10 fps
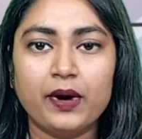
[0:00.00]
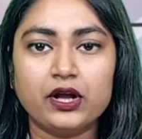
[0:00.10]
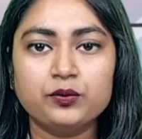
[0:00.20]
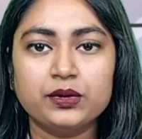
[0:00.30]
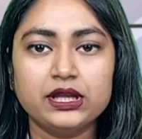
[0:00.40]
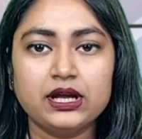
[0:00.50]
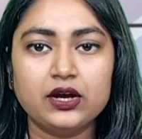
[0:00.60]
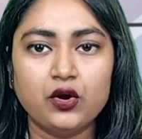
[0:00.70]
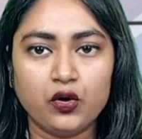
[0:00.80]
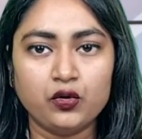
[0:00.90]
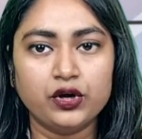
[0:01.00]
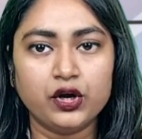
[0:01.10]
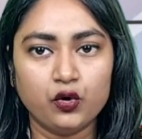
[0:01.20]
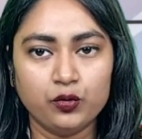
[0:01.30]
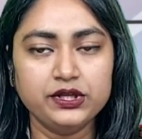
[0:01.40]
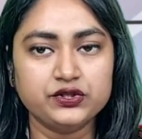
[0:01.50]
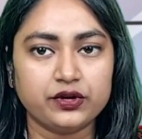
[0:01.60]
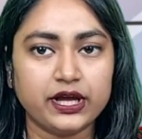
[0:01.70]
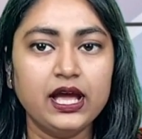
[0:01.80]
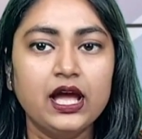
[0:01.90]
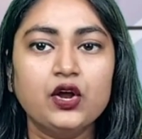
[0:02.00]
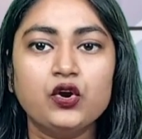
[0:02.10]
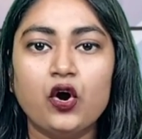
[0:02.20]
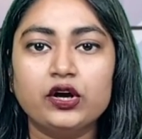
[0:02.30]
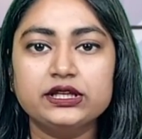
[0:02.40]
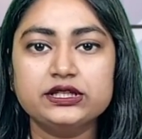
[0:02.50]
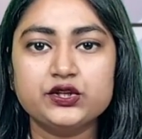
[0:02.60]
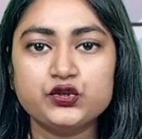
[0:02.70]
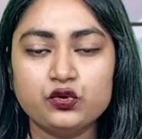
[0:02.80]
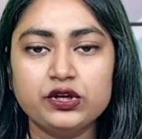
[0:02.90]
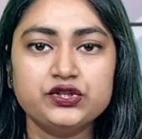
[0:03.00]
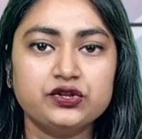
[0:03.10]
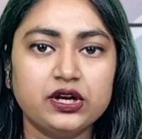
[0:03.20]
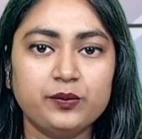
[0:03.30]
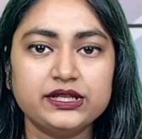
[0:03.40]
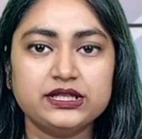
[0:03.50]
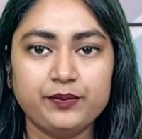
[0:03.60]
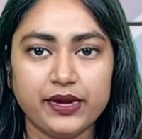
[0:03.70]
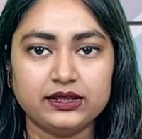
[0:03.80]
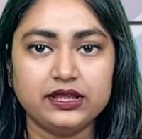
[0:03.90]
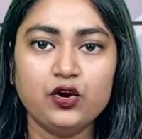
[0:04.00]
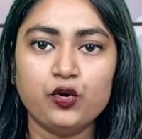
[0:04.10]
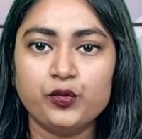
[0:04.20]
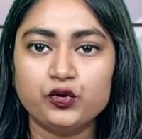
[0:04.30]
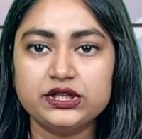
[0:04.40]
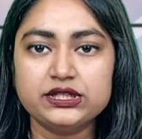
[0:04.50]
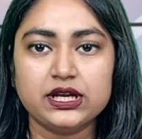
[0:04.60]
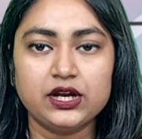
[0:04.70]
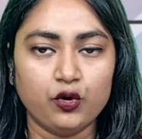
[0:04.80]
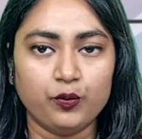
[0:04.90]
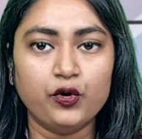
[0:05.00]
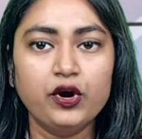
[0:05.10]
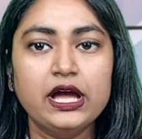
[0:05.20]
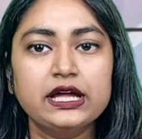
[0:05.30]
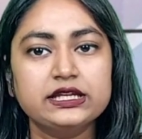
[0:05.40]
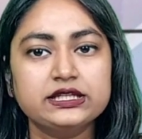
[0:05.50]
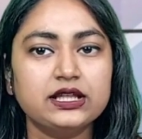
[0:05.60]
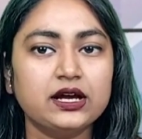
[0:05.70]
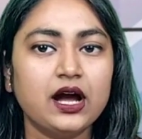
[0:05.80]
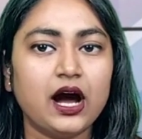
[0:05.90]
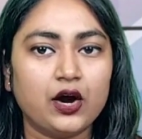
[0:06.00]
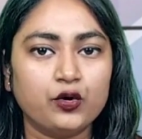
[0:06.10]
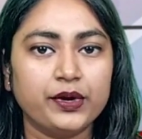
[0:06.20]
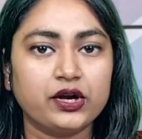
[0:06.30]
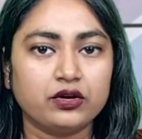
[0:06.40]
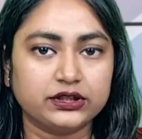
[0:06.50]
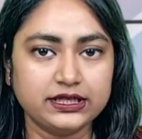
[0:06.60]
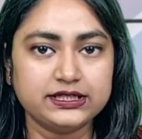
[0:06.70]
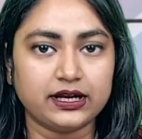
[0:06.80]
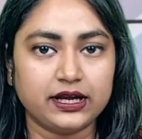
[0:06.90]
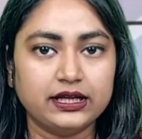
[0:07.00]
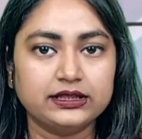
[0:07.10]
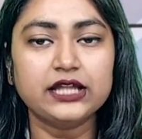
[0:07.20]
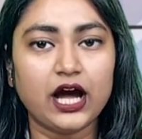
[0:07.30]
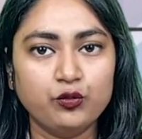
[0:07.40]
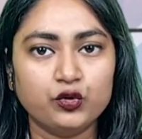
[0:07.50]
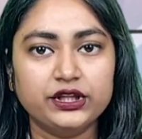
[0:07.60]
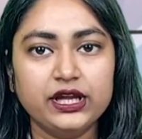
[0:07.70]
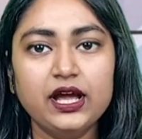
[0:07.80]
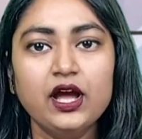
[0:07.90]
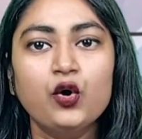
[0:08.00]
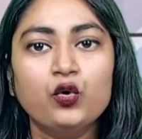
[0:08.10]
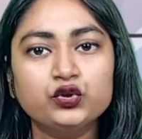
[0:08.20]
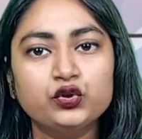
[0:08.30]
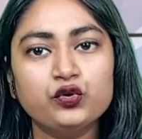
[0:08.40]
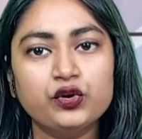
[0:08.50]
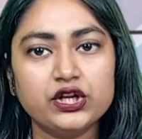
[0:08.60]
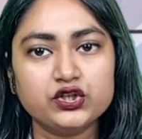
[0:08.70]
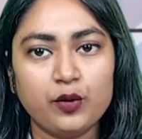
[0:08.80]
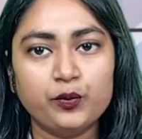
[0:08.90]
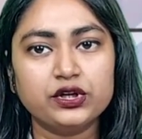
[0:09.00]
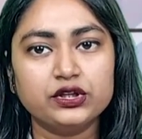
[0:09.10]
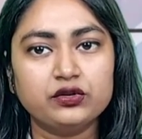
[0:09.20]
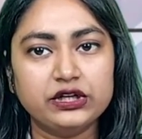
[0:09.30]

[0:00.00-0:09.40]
ও মানবাধিকার লঙ্ঘনের অভিযোগে নয় দেশের চল্লিশ জনের বেশি ব্যক্তি ও প্রতিষ্ঠানের ওপর নিষেধাজ্ঞা আরোপের কথা জানায় তার মধ্যে উত্তর কোরিয়া সম্পর্কিত